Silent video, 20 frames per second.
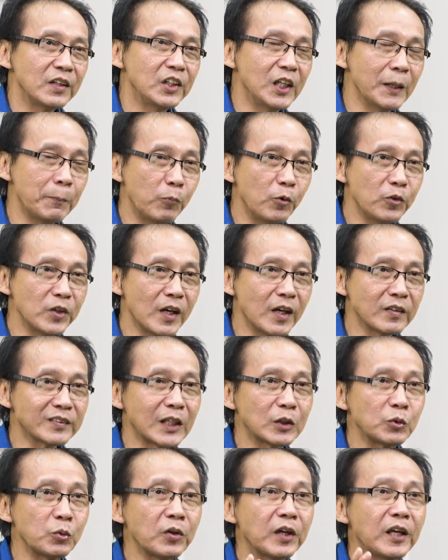Dia punya
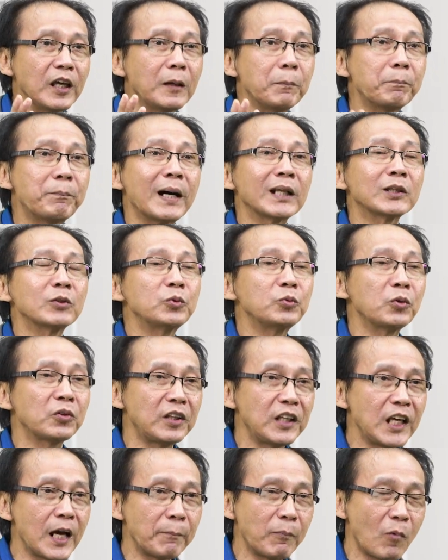satu kirbat
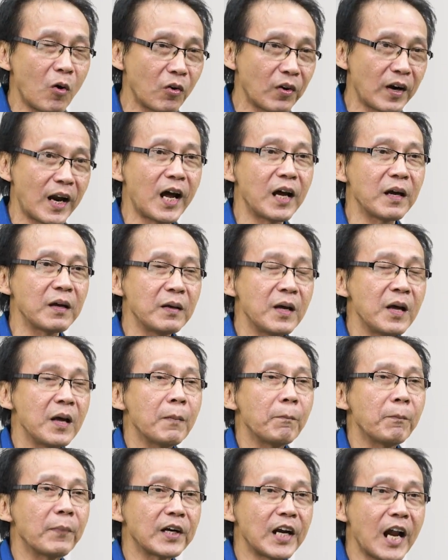untuk tiap orang
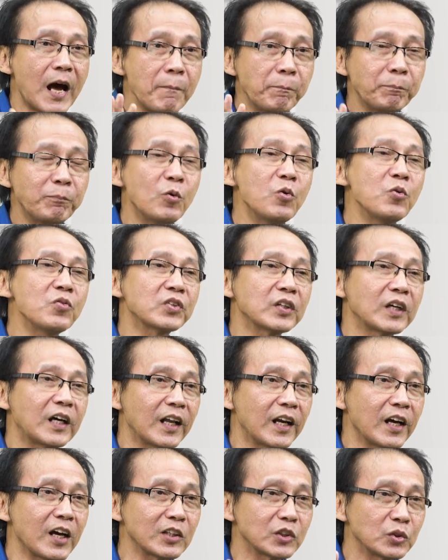menampung
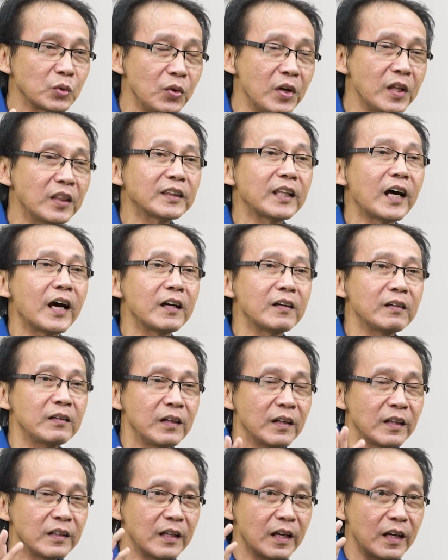segala kesulitan,
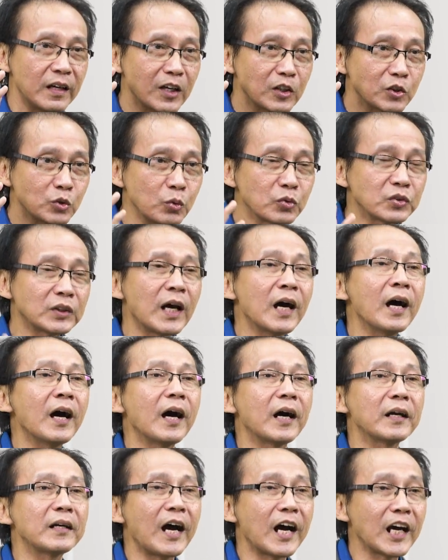ya,
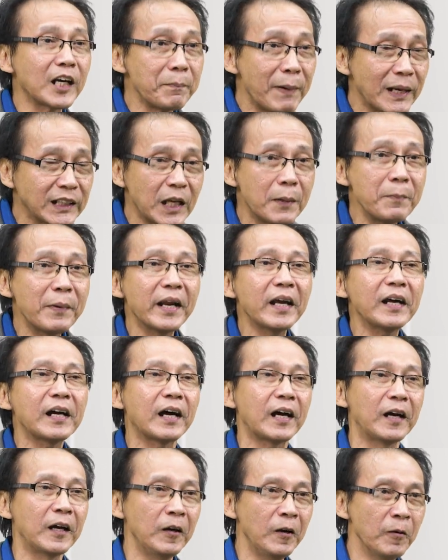kesusahan, air mata
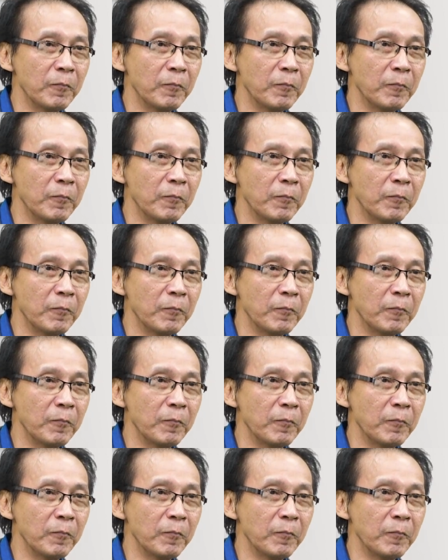mereka.